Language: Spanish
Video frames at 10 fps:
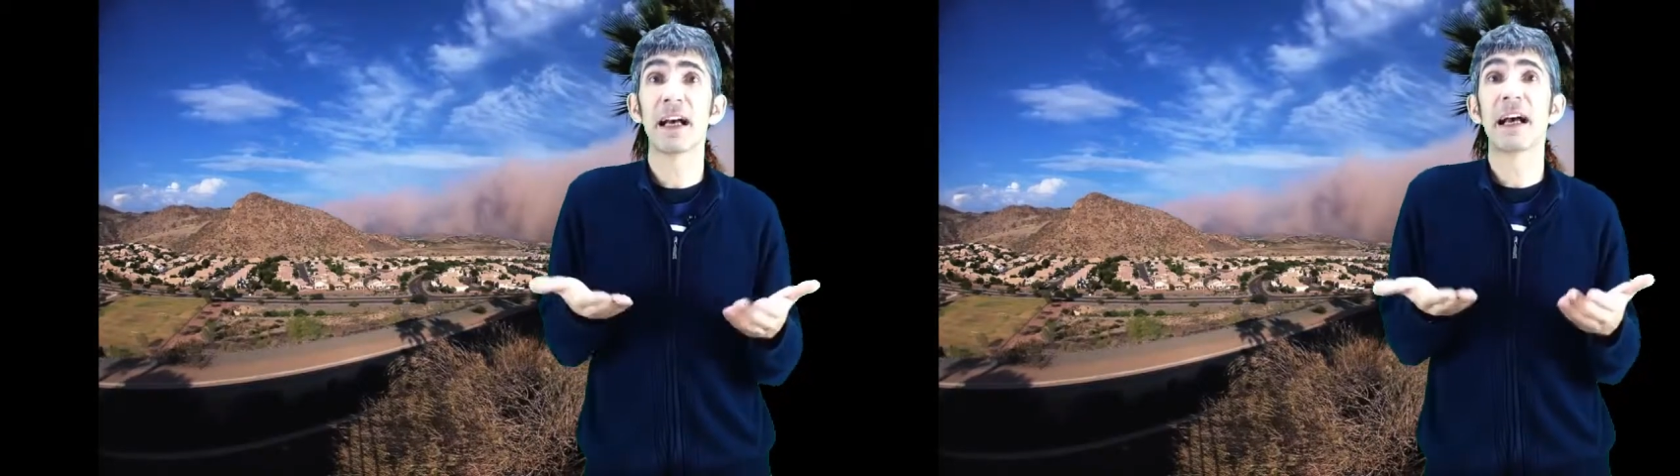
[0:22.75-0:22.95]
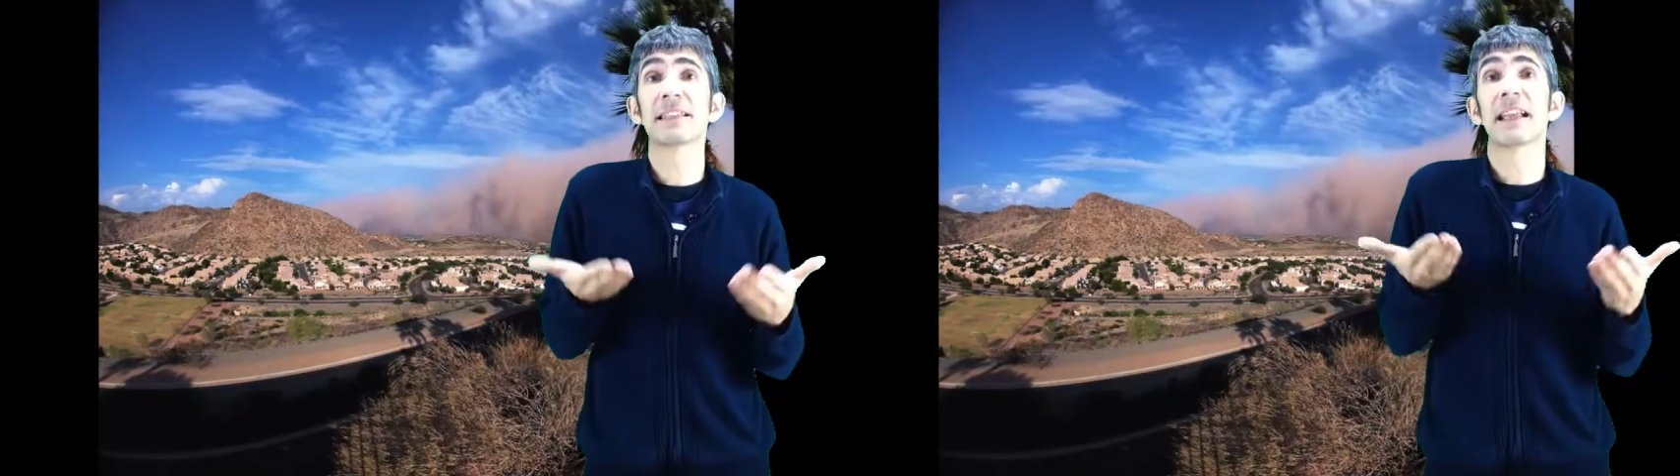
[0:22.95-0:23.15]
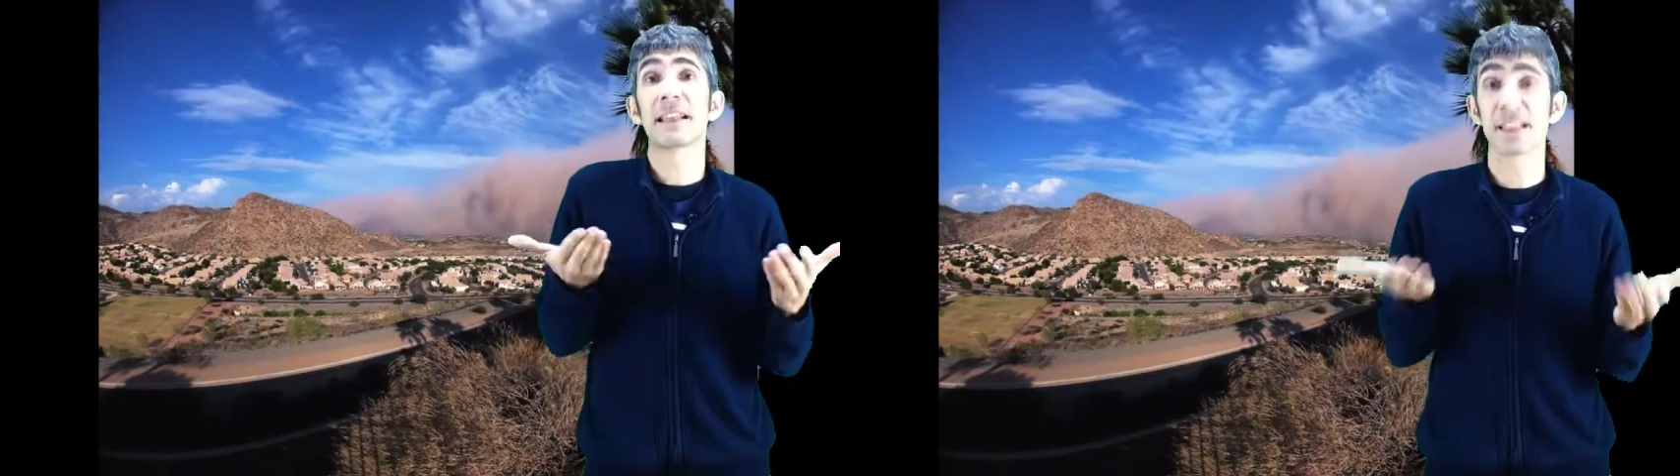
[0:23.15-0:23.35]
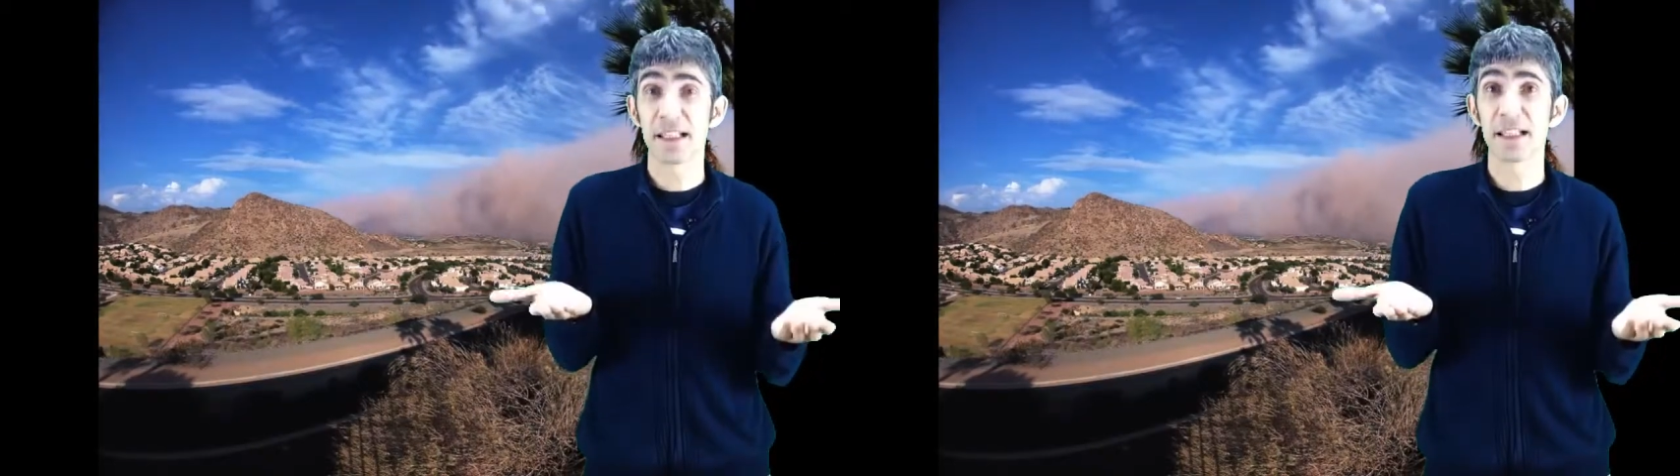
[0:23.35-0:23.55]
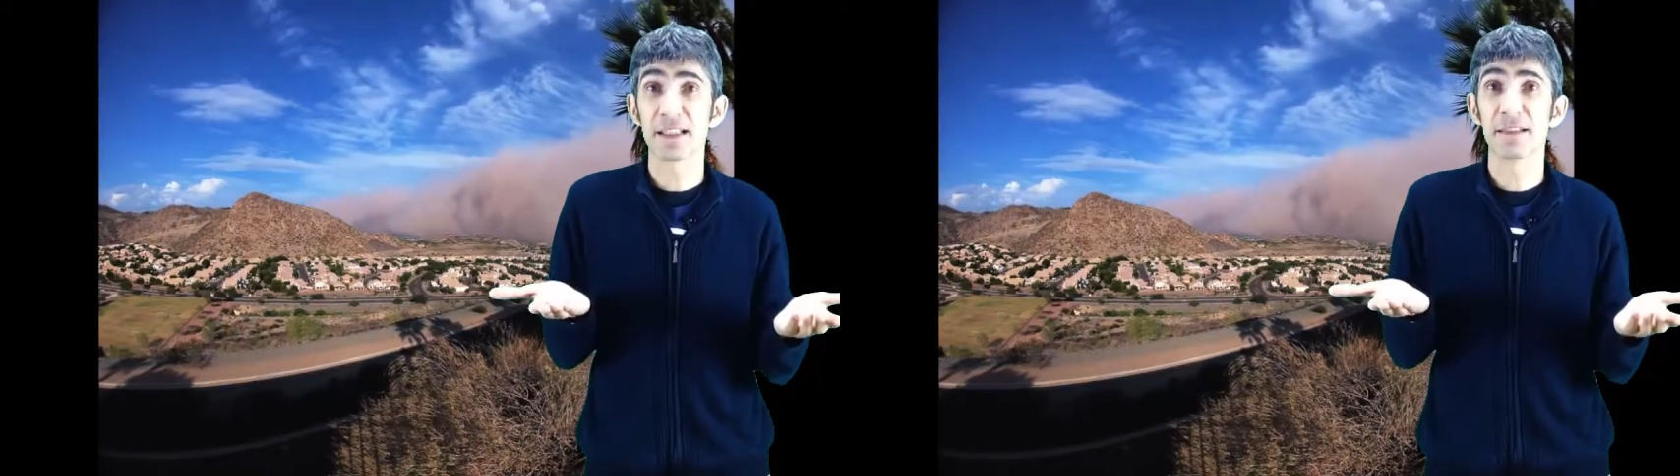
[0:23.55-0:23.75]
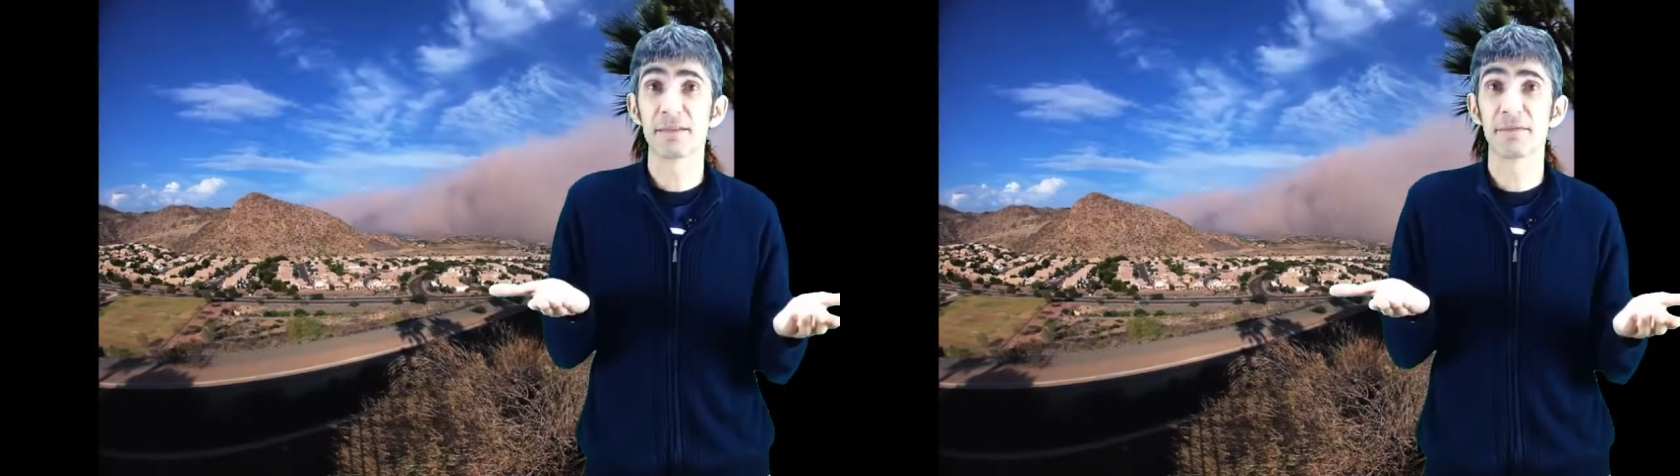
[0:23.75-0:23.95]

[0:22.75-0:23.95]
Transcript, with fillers: hasta las islas.